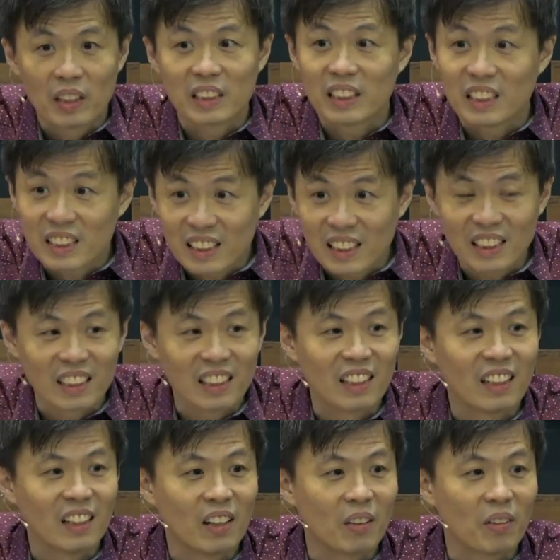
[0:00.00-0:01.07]
牺牲，
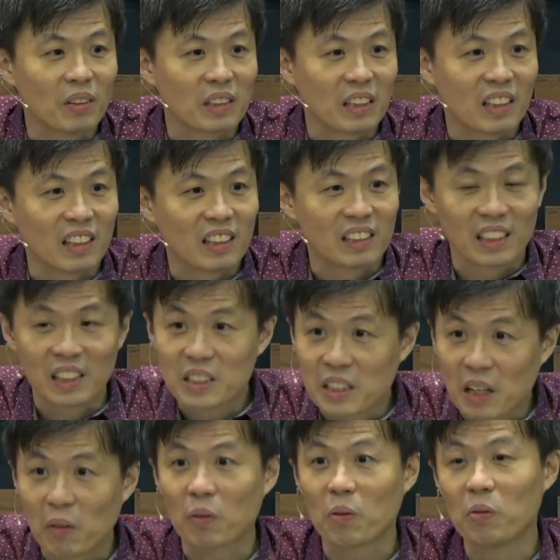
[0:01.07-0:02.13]
或者减
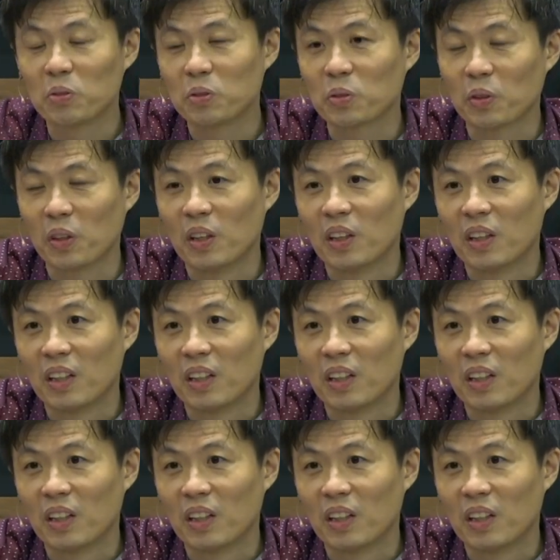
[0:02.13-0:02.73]
少工作？